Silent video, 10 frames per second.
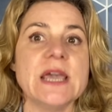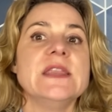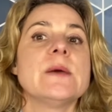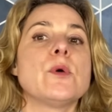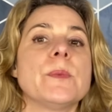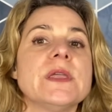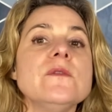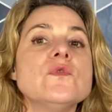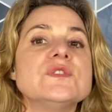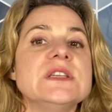Et inappropriée
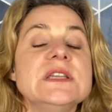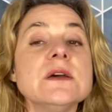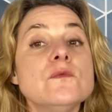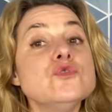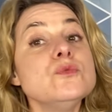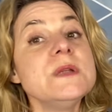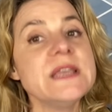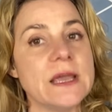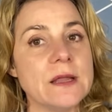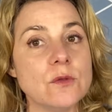veut aussi dire vous
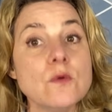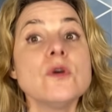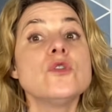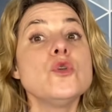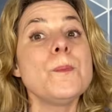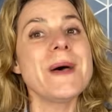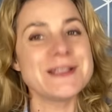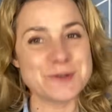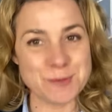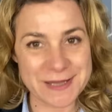oublier, donc ne pas
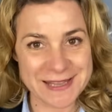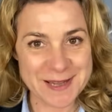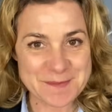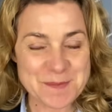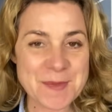s'oublier.